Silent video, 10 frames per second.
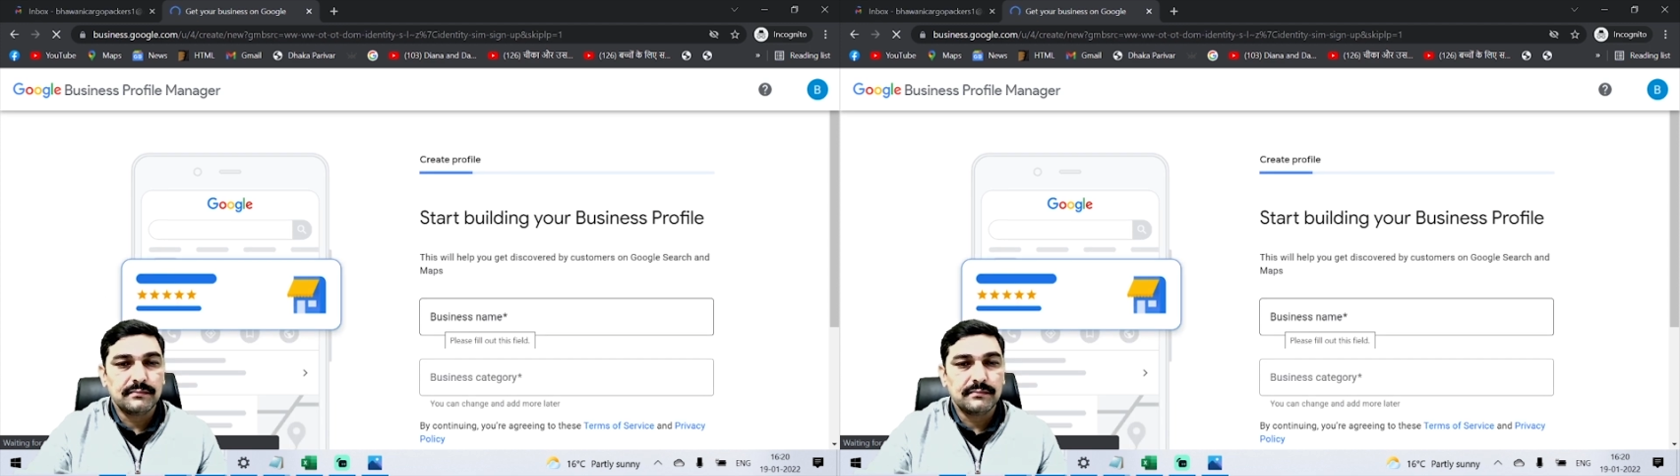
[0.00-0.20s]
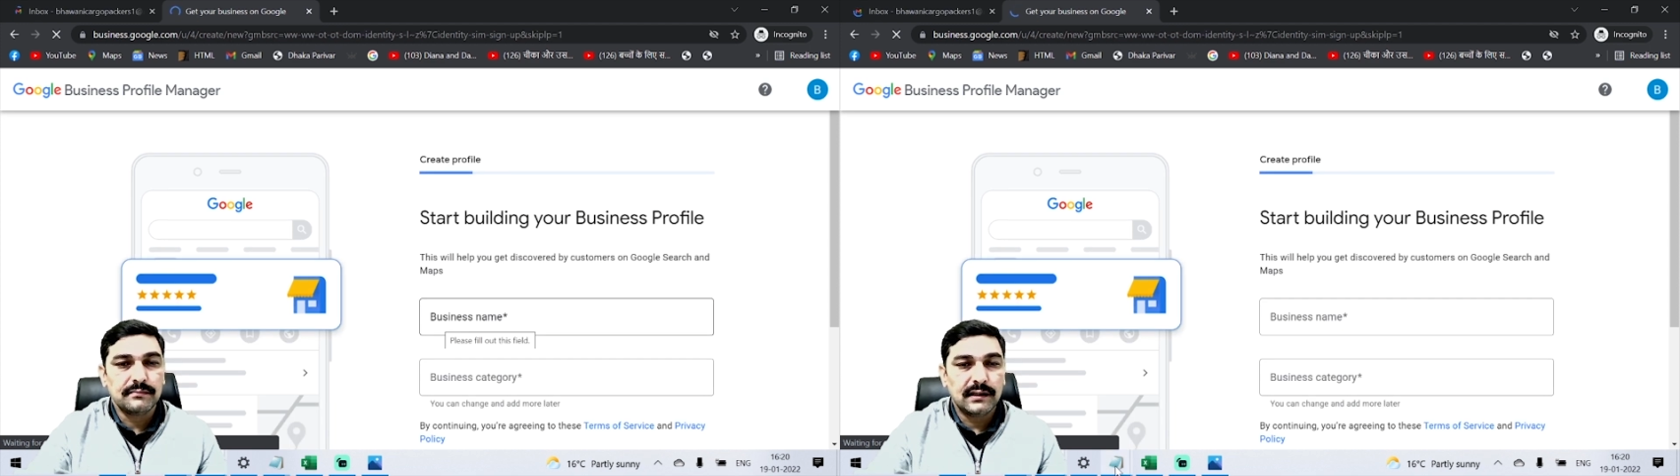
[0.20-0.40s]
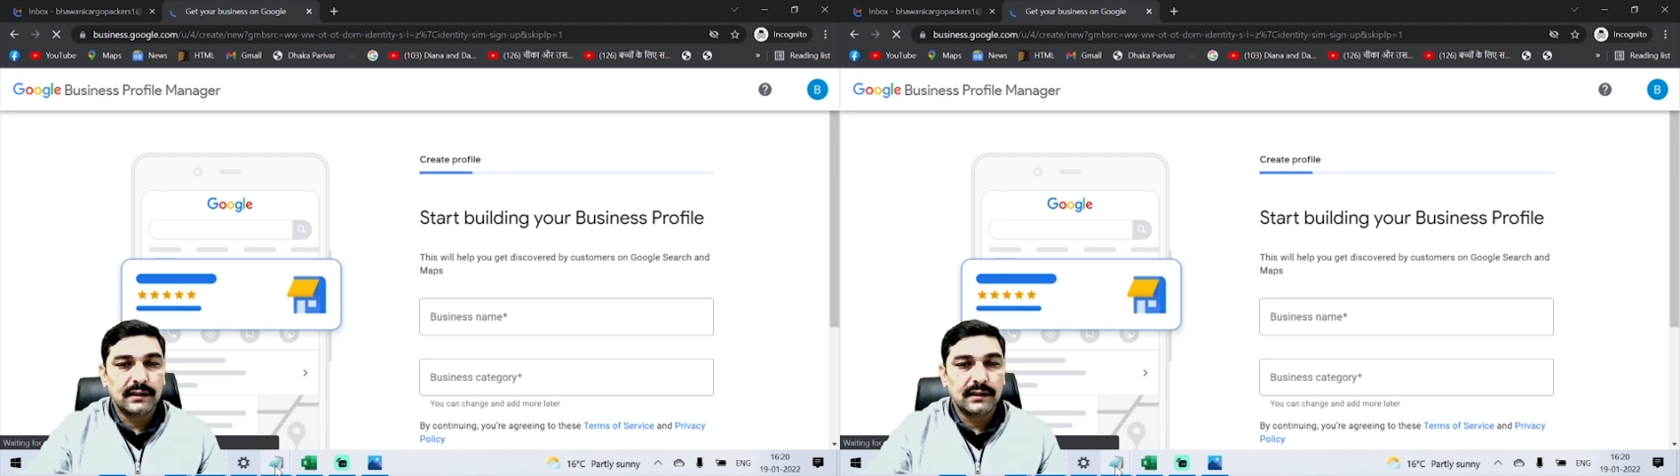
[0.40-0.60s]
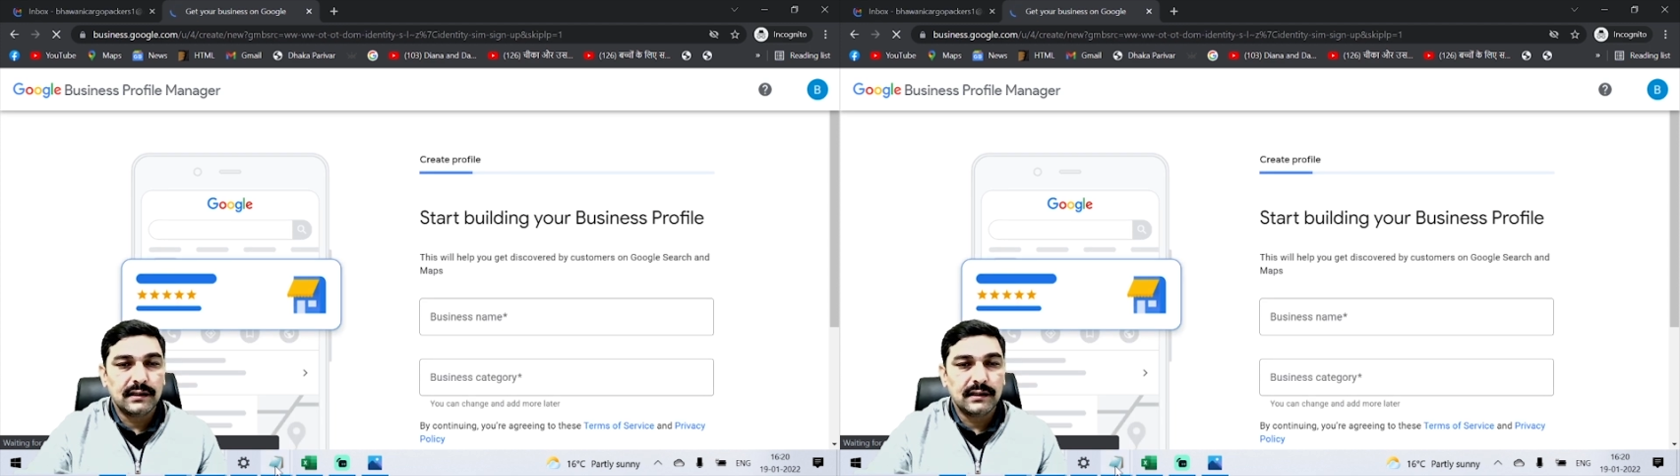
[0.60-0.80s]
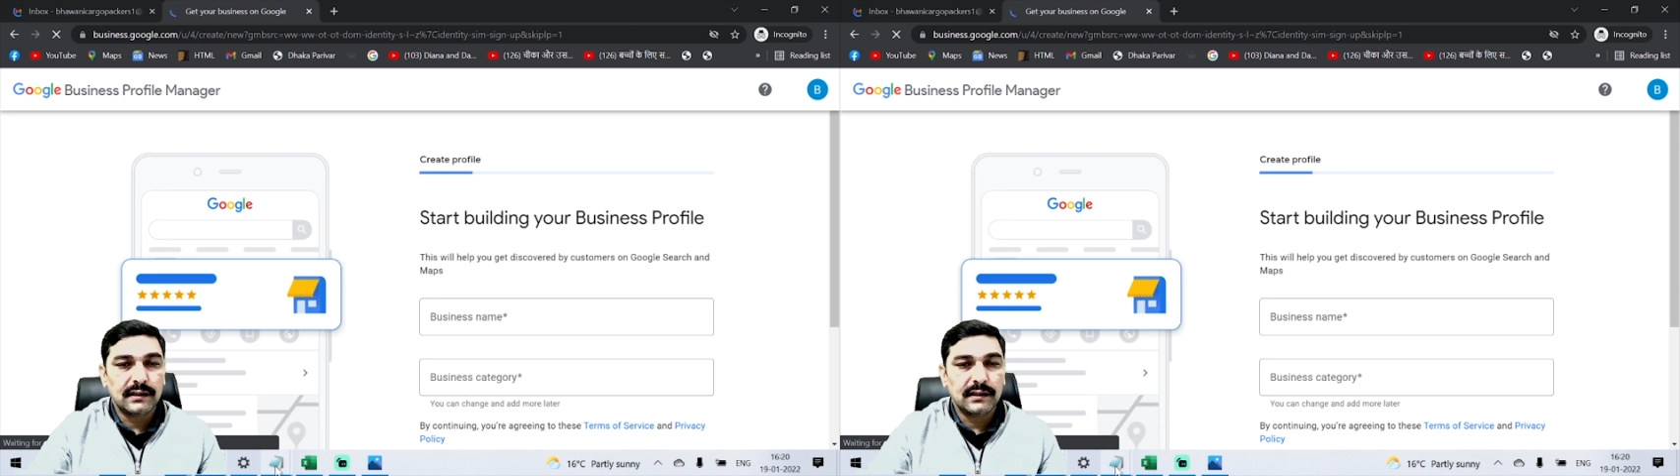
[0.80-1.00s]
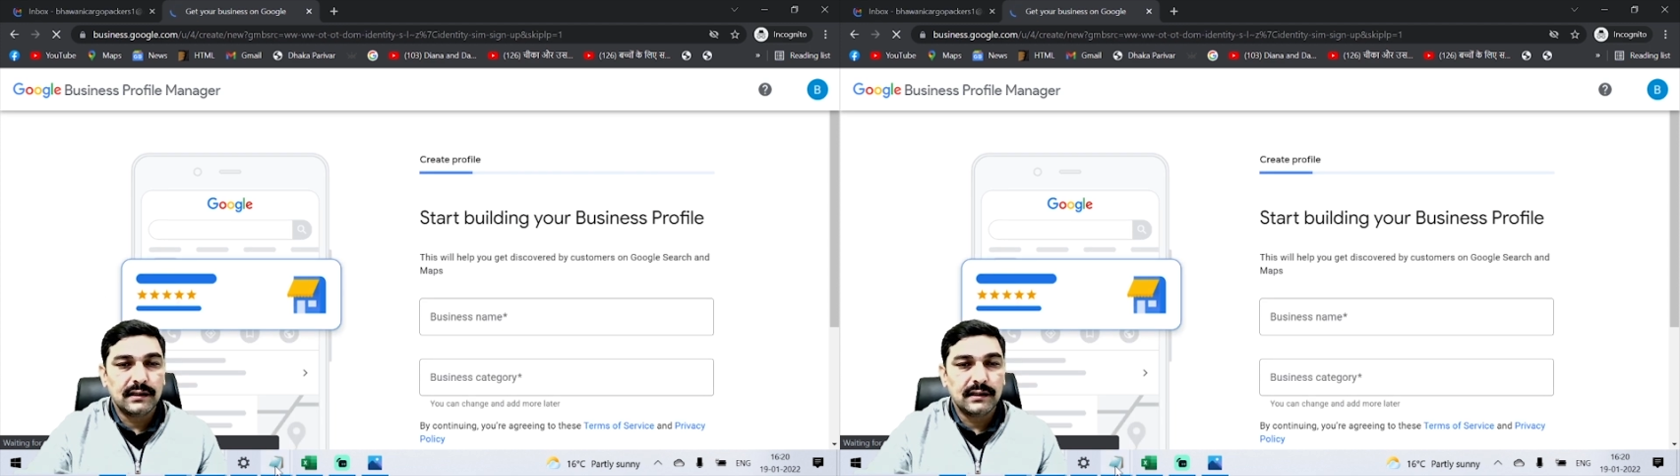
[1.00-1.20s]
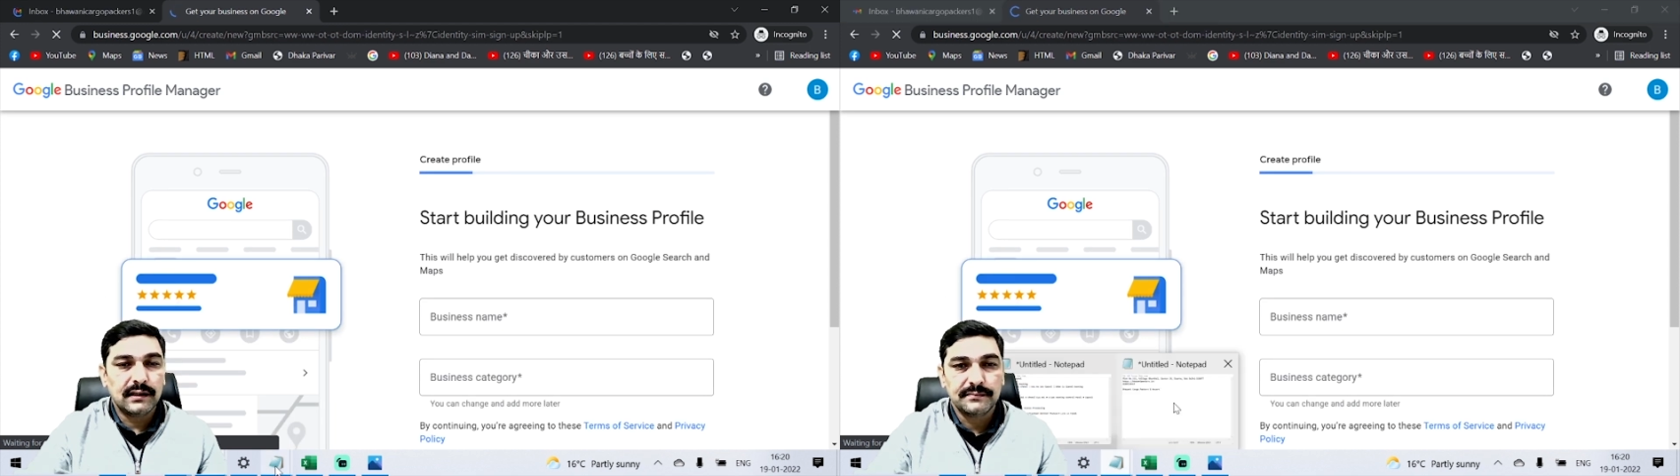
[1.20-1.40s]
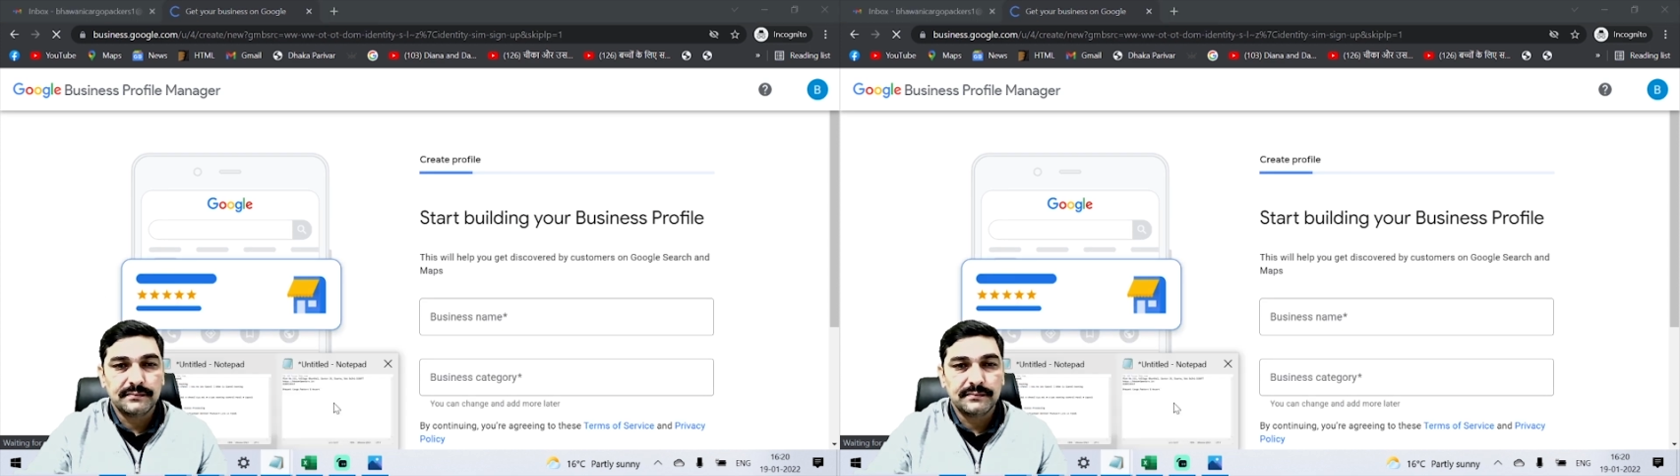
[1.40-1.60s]
डालना है
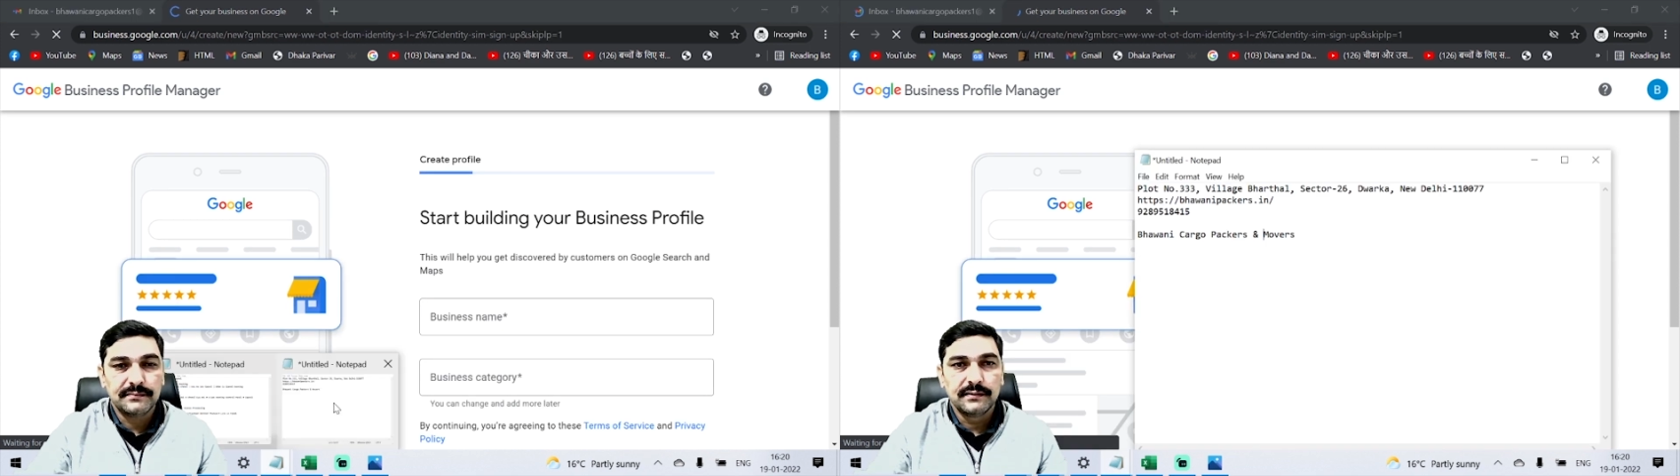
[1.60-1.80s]
फर्स्ट में